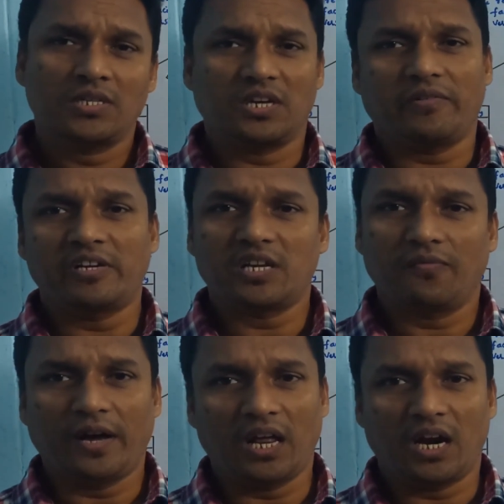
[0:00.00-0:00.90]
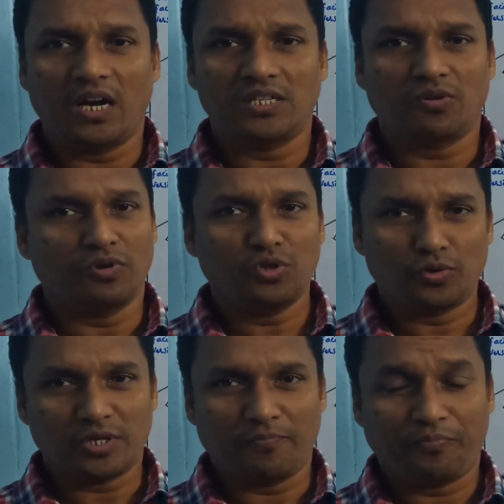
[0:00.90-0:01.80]
సీక్వెన్షియల్ ఫైల్ ఆర్గనైజేషన్ గురించి
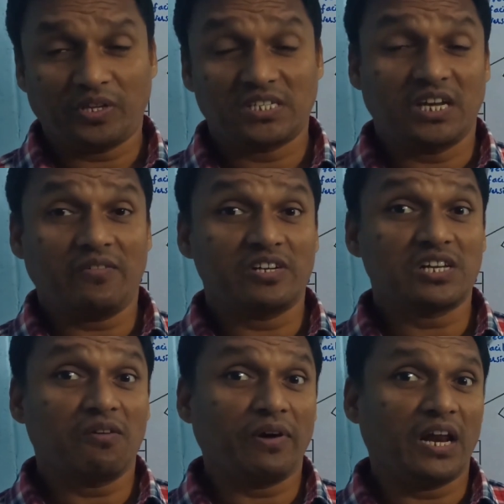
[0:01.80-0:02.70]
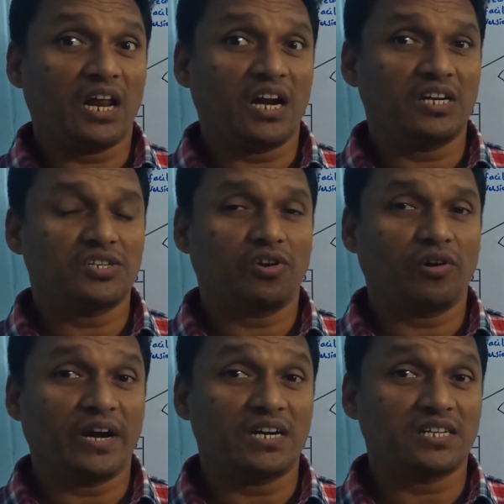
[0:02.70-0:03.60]
చూసాం సీక్వెన్షియల్ ఫైల్ ఆర్గనైజేషన్లో
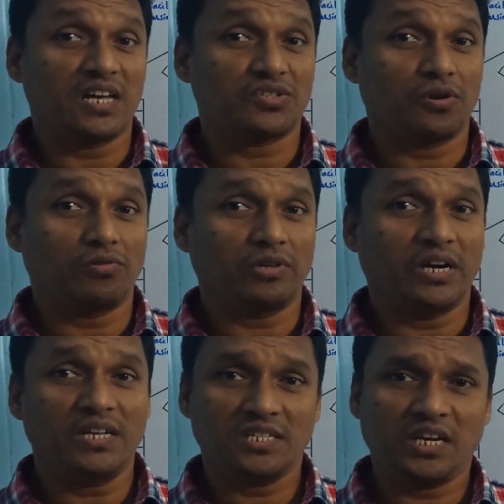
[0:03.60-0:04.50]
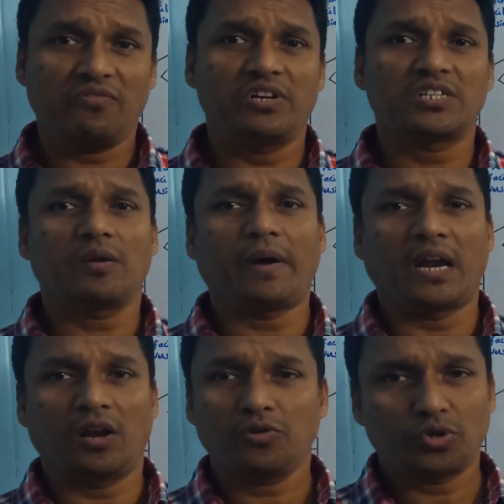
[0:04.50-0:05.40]
రికార్డ్స్ ఎలా స్టోర్ అవుతాయంటే సీక్వెన్షియల్
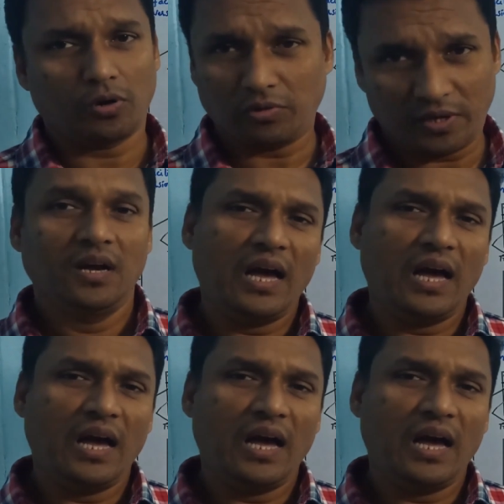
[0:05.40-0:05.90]
మేనర్లో స్టోర్ అవుతాయి